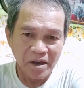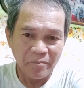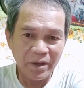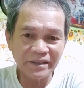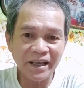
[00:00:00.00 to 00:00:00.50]

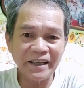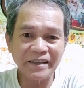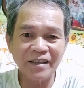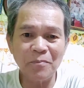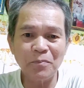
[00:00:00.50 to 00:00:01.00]
may sakit
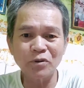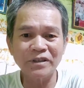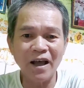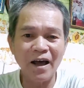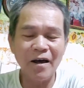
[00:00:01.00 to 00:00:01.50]
na po
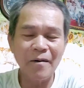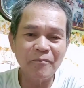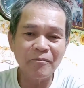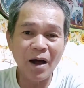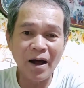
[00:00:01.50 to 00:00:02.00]
sa
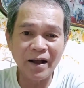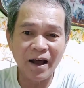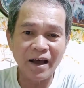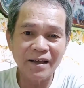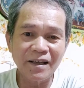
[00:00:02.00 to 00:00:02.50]

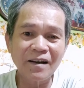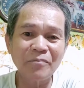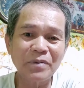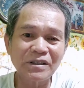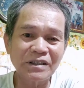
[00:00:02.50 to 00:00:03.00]
baga. Ilang
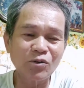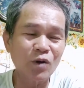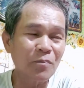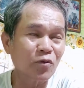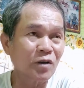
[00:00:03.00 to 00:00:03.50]
beses ko
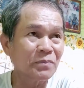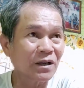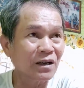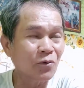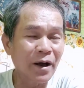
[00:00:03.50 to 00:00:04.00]
na pong
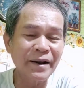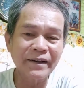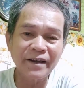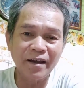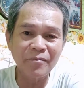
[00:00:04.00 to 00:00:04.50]

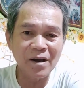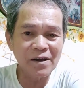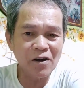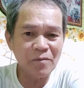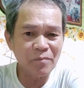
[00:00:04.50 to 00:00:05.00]
ipinaliwanag yan mga,
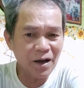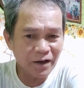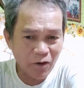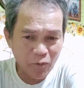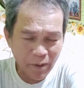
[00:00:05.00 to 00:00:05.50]
ka mga
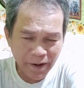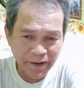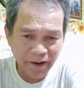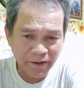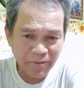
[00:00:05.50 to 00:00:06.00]

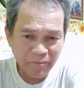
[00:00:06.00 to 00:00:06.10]
kaubayan